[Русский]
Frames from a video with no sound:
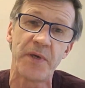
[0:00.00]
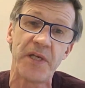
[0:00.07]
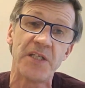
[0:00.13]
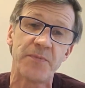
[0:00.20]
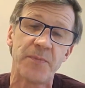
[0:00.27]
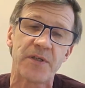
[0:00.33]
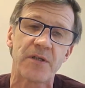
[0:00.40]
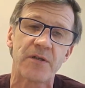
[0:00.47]
В
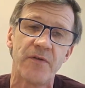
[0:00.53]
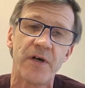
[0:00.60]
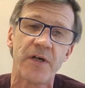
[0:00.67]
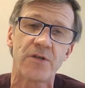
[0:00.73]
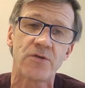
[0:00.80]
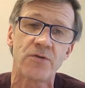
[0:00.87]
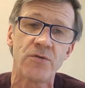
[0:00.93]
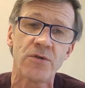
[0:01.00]
принципе, это
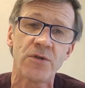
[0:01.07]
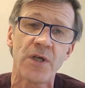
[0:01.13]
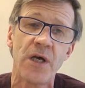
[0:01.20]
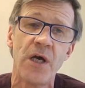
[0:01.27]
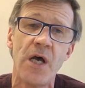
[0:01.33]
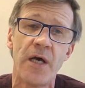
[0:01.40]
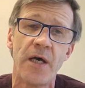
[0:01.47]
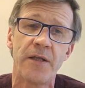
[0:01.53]
два
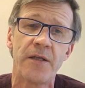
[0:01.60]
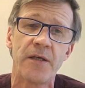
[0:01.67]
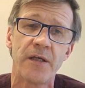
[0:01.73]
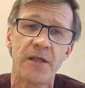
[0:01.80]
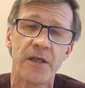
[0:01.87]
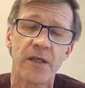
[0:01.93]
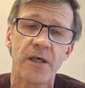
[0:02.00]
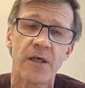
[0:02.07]
ресурса.
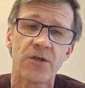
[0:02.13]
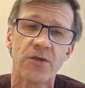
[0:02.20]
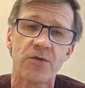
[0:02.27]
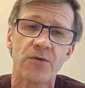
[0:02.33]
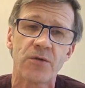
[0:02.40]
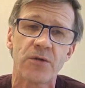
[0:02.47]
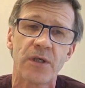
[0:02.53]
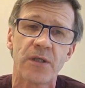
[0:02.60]

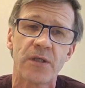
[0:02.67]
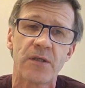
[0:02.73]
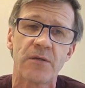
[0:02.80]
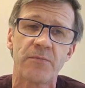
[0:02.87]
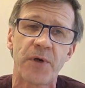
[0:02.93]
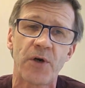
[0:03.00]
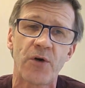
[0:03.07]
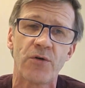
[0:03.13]
Энергоресурсы – это
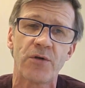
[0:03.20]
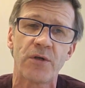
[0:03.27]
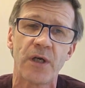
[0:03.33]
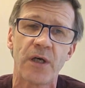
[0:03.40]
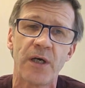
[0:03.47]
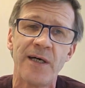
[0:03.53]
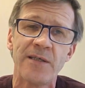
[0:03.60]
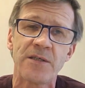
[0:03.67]

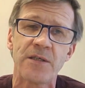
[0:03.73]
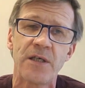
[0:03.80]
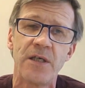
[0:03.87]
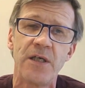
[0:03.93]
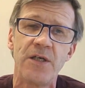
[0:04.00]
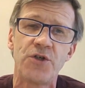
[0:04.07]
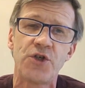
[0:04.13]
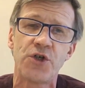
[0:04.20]
природный газ
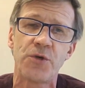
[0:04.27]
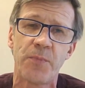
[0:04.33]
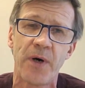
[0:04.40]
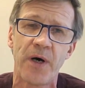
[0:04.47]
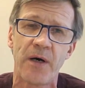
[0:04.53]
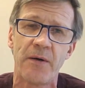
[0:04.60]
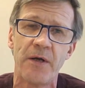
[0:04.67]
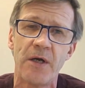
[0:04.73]
и
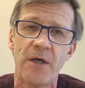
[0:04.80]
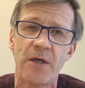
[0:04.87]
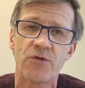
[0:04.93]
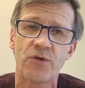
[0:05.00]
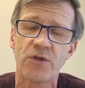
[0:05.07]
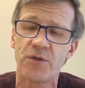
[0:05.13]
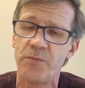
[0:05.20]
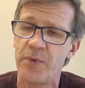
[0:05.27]
щепа
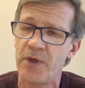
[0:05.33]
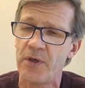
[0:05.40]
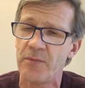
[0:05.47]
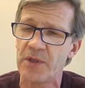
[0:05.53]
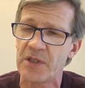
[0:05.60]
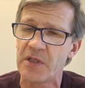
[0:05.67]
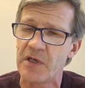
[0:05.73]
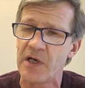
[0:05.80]
то есть
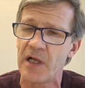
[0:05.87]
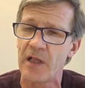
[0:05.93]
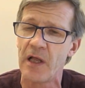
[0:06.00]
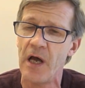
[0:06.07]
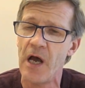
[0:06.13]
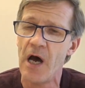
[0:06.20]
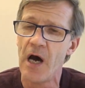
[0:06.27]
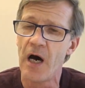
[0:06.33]

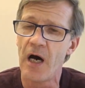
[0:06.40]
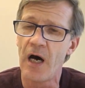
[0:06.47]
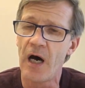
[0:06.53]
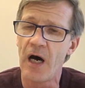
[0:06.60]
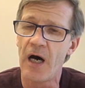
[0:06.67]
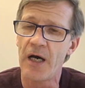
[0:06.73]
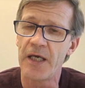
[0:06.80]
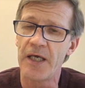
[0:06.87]
биоматериал.
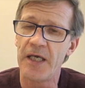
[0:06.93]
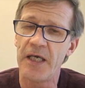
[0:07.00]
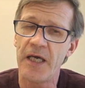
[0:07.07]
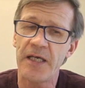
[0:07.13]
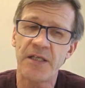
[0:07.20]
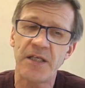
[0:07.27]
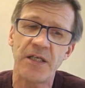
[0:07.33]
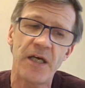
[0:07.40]
А,
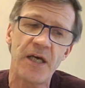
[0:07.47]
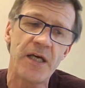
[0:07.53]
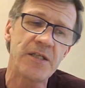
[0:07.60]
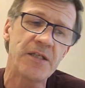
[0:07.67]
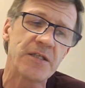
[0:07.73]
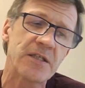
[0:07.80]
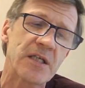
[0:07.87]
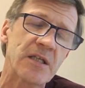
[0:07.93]
и эти,
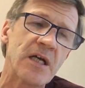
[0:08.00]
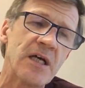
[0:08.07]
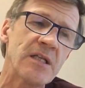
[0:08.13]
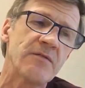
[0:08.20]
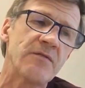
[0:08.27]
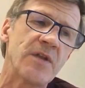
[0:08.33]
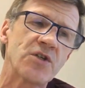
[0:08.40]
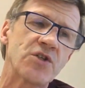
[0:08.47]
эти
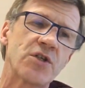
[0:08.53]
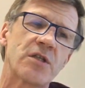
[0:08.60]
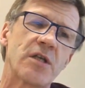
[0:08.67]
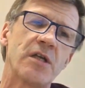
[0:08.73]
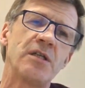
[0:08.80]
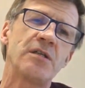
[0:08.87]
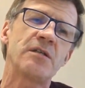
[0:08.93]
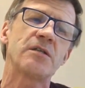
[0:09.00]
затраты в наших
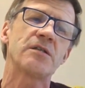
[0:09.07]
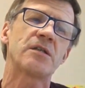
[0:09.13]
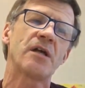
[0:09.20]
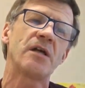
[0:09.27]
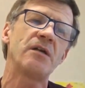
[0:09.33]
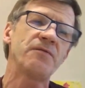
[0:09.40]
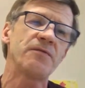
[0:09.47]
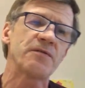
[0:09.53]

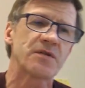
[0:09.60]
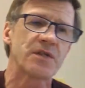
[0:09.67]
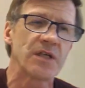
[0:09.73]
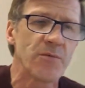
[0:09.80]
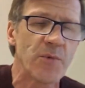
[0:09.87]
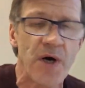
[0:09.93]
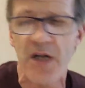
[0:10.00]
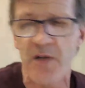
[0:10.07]
тарифах
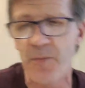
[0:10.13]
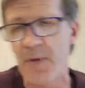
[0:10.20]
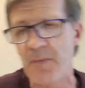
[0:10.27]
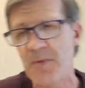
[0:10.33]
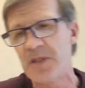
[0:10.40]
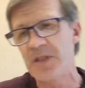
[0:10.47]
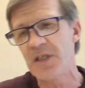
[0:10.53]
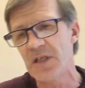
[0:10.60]
занимают
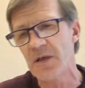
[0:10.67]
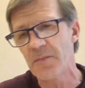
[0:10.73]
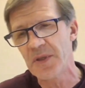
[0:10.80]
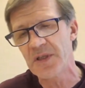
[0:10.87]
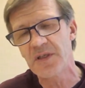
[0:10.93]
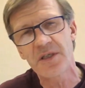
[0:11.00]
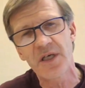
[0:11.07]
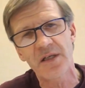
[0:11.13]
приблизительно
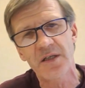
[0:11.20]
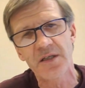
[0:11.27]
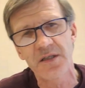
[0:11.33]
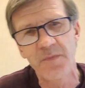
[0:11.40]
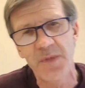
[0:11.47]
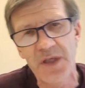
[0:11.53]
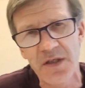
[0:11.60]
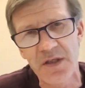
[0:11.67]
50
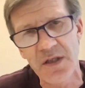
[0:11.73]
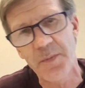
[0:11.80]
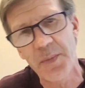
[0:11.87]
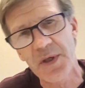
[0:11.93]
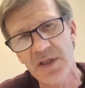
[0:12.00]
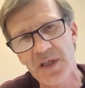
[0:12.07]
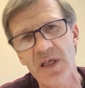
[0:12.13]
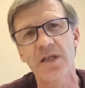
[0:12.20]
70
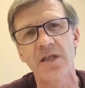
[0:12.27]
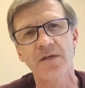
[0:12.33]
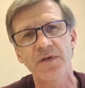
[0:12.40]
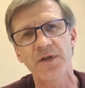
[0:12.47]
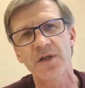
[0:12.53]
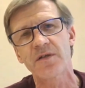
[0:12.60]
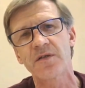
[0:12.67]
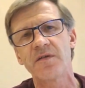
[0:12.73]

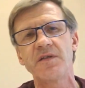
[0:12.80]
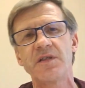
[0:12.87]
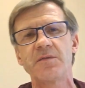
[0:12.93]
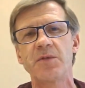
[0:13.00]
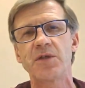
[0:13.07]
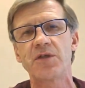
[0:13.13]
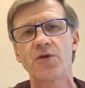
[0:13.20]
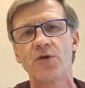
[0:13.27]
процентов. Это в
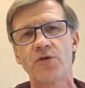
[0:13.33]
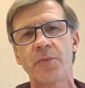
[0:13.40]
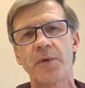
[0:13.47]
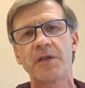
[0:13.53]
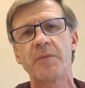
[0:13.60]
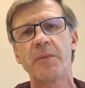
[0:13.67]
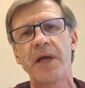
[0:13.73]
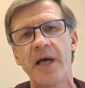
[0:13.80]
зависимости от
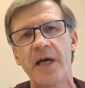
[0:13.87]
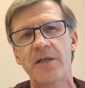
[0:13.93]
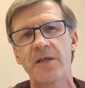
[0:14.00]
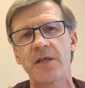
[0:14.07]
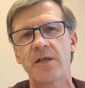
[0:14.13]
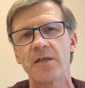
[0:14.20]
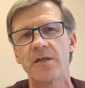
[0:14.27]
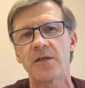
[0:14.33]

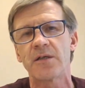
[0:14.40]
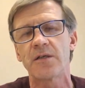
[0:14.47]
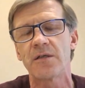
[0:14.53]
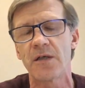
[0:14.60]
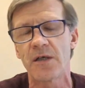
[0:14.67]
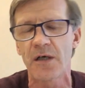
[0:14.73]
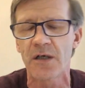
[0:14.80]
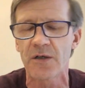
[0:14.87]
предприятий,
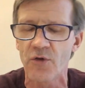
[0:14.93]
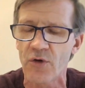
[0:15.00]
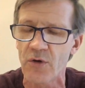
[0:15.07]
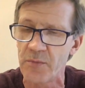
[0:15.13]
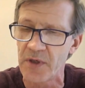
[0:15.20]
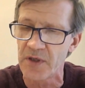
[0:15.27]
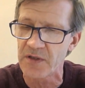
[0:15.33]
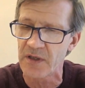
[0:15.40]
о
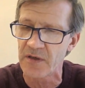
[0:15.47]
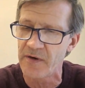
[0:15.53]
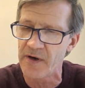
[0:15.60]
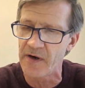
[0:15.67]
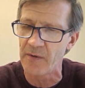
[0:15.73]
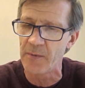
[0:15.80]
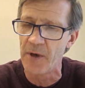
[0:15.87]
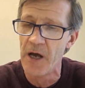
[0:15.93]
котором мы
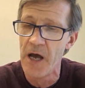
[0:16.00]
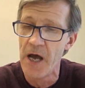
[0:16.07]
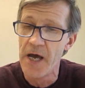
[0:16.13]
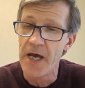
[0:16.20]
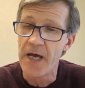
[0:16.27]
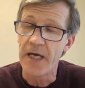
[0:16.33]
разговариваем.